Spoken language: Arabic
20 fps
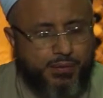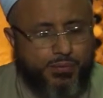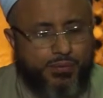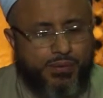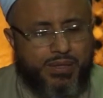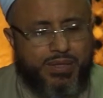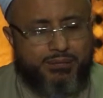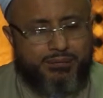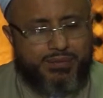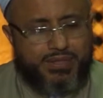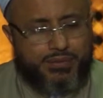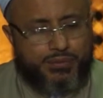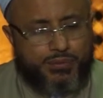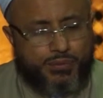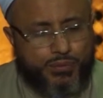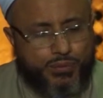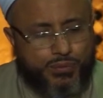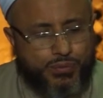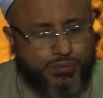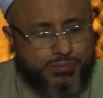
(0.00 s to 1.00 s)
ولم
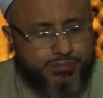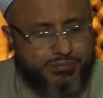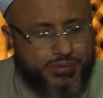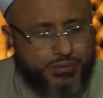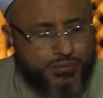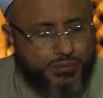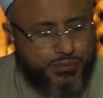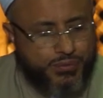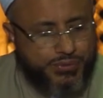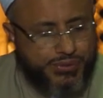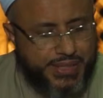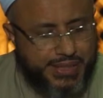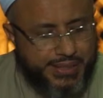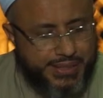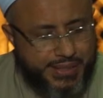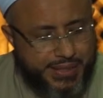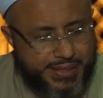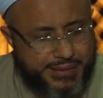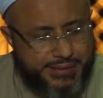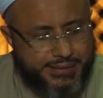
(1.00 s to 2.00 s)
يتركوا منه
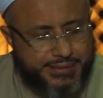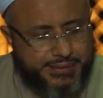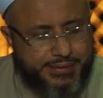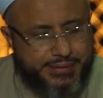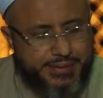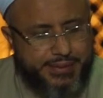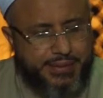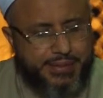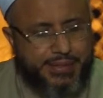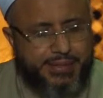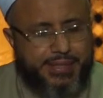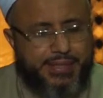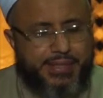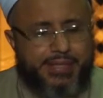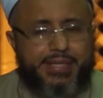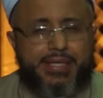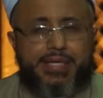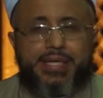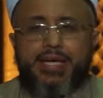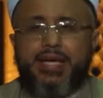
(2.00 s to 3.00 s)
شيئا
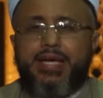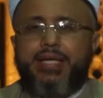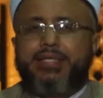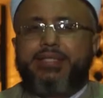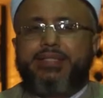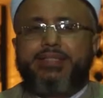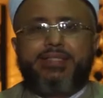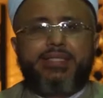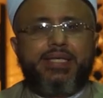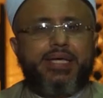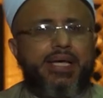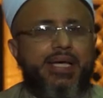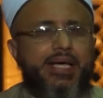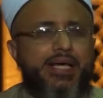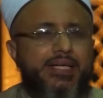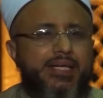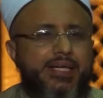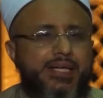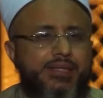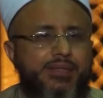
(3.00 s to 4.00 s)
لا
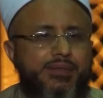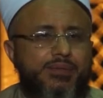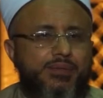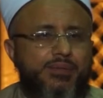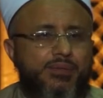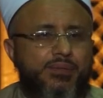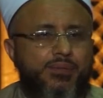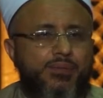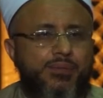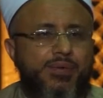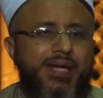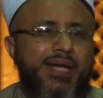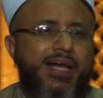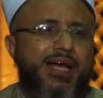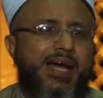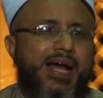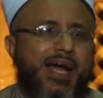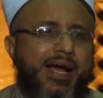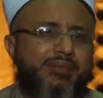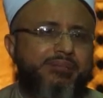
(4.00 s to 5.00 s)
نسيانا ولا
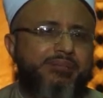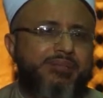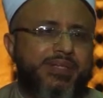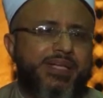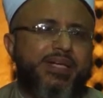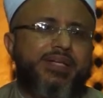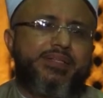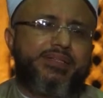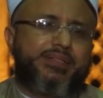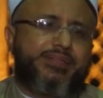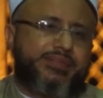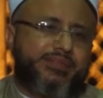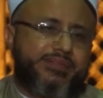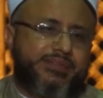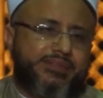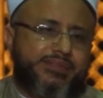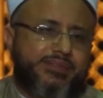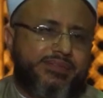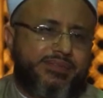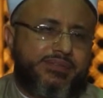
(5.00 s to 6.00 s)
عمدا
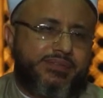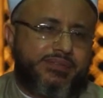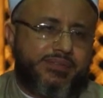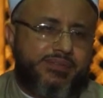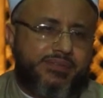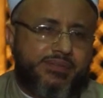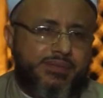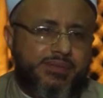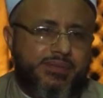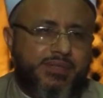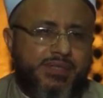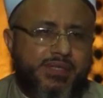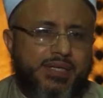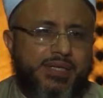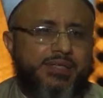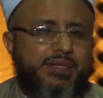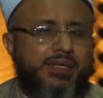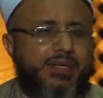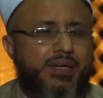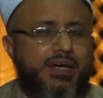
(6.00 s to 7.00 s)

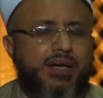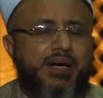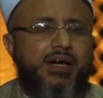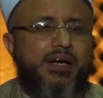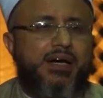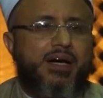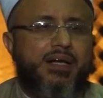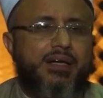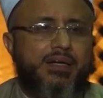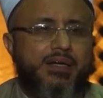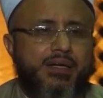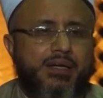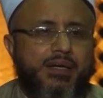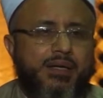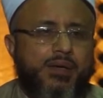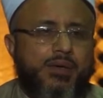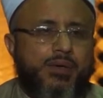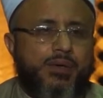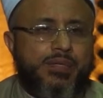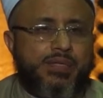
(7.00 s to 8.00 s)
لأن الله قال
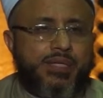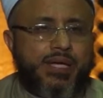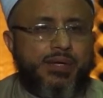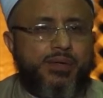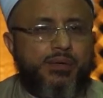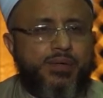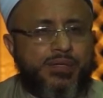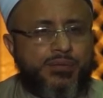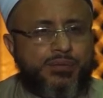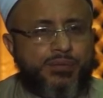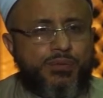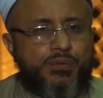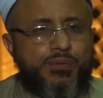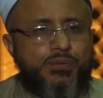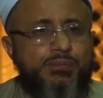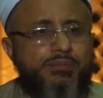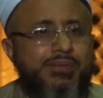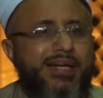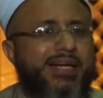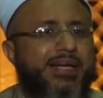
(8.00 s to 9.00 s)
يا أيها
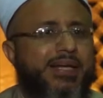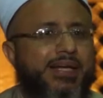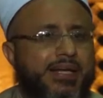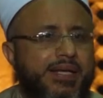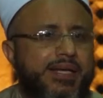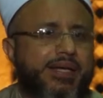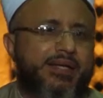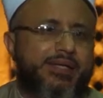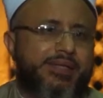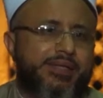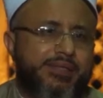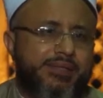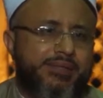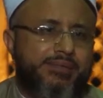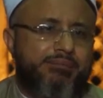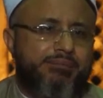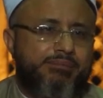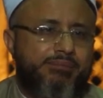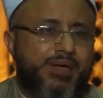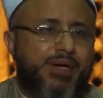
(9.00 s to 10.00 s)
الرسول بلغ
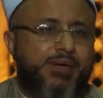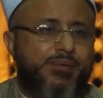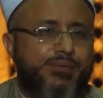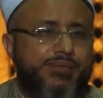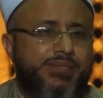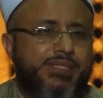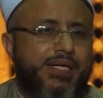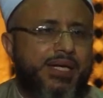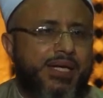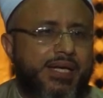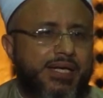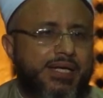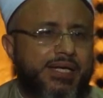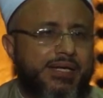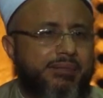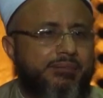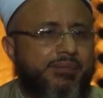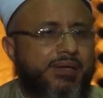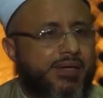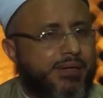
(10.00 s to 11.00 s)
ما أنزل
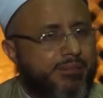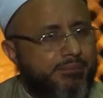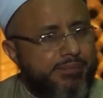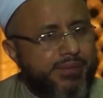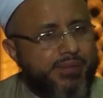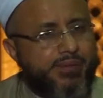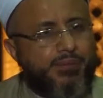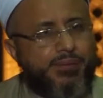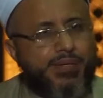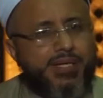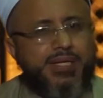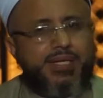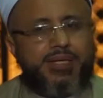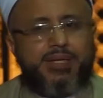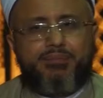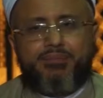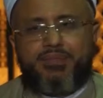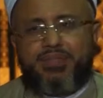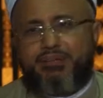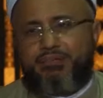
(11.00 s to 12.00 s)
إليك من ربك وإن
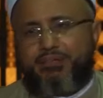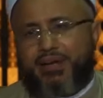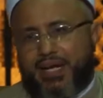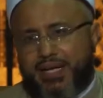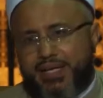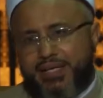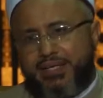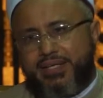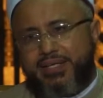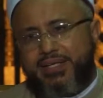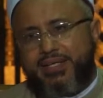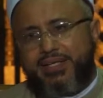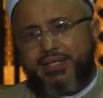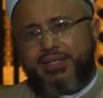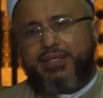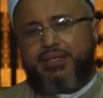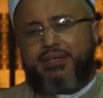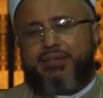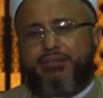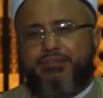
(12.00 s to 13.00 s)
لم تفعل
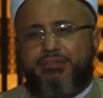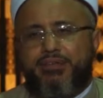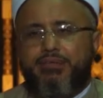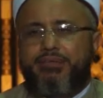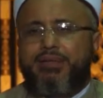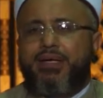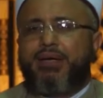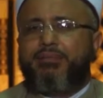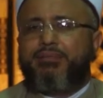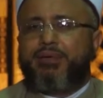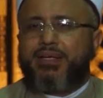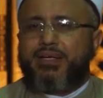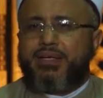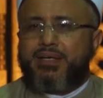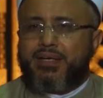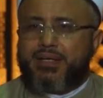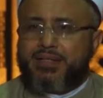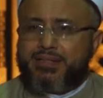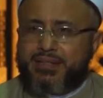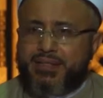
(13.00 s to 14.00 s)
فما
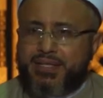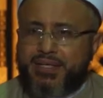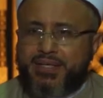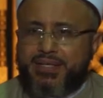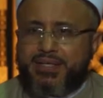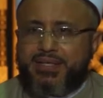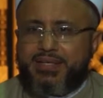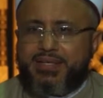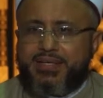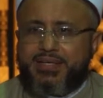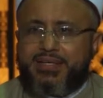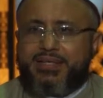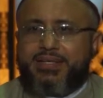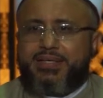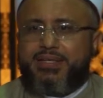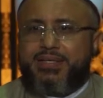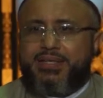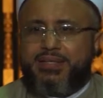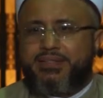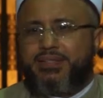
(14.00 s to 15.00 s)
بلغت
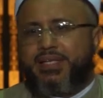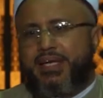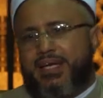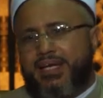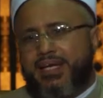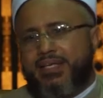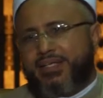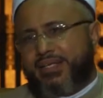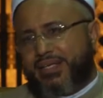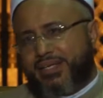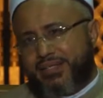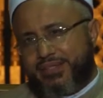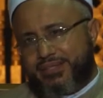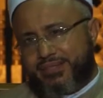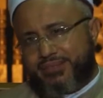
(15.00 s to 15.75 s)
رسالته